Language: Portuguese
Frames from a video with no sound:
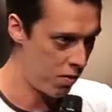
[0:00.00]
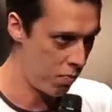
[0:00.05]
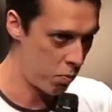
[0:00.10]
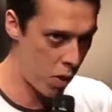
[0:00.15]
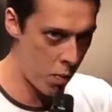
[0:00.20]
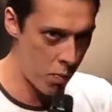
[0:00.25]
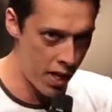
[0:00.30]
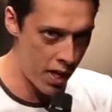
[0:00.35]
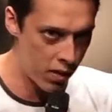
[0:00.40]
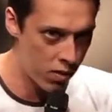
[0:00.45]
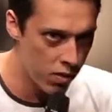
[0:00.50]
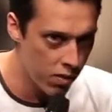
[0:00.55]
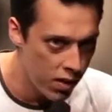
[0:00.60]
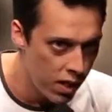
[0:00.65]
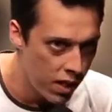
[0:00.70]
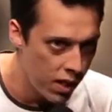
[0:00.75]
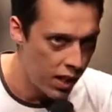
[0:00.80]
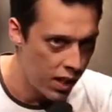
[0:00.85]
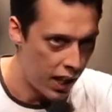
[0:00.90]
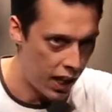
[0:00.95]
Prometo.
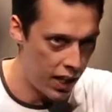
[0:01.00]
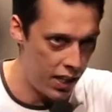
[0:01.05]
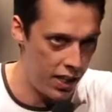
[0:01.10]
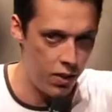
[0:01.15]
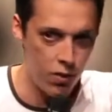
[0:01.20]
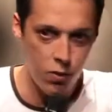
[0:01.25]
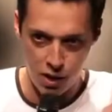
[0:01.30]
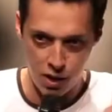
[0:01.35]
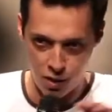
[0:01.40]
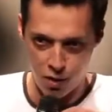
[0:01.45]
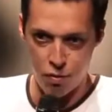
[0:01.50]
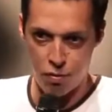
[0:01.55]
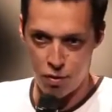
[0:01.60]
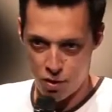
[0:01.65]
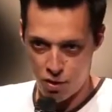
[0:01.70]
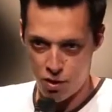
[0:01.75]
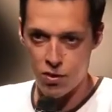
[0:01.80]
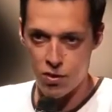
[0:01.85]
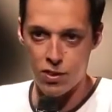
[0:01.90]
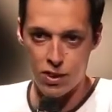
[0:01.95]
Ali, um ali no
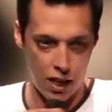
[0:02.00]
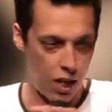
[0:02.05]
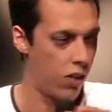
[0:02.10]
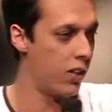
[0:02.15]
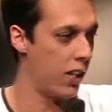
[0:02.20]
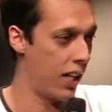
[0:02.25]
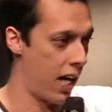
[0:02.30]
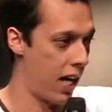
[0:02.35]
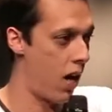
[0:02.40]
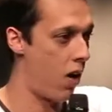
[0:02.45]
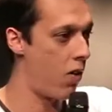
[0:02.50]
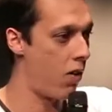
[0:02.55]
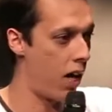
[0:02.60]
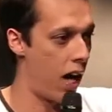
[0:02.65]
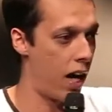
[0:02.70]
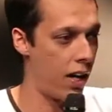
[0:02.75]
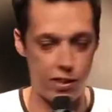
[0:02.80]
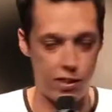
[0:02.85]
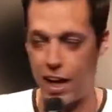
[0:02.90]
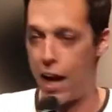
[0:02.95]
fundo, tá, legal.
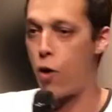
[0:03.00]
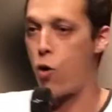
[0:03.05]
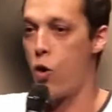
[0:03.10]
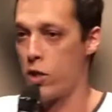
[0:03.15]
Ah, quem é